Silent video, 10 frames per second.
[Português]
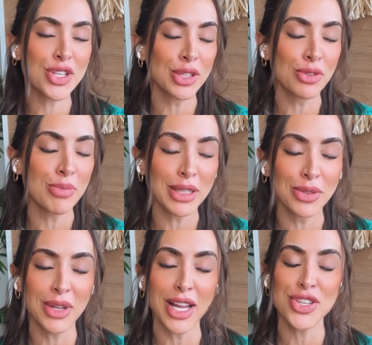dentro do
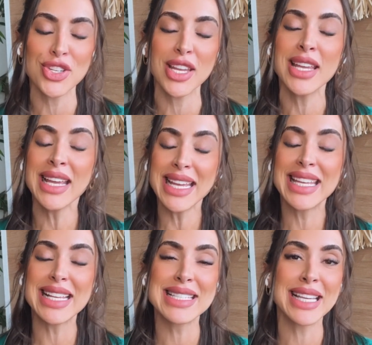método KG
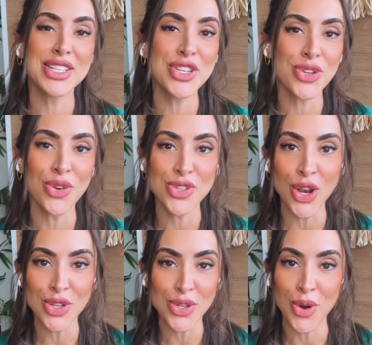e é assim que a gente continuar
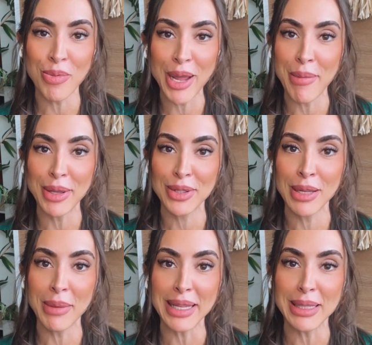o nosso acompanhamento
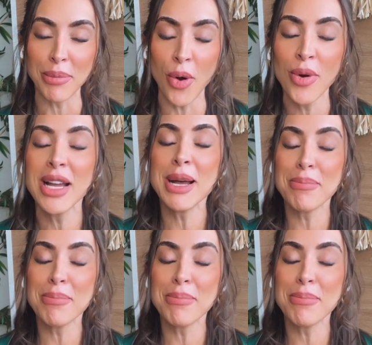também, tá bom?